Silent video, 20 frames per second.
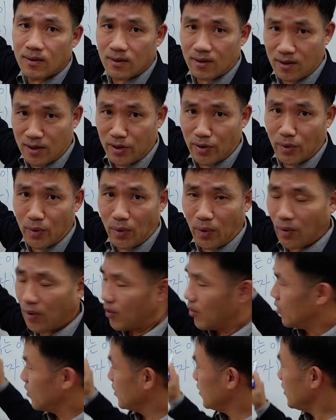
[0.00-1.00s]

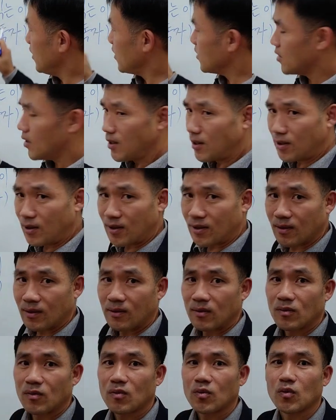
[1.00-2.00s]
그리고이 에세이는
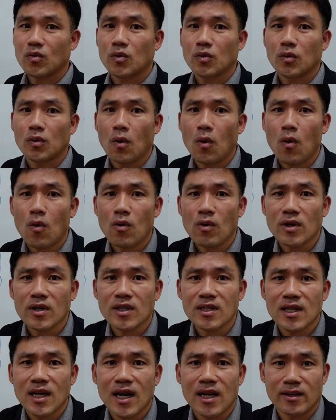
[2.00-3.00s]

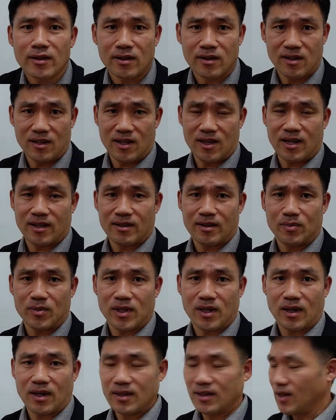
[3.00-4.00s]
독자가 있는 글이라는
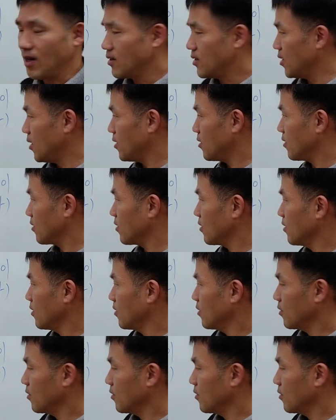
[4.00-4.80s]
겁니다. 이 에세이는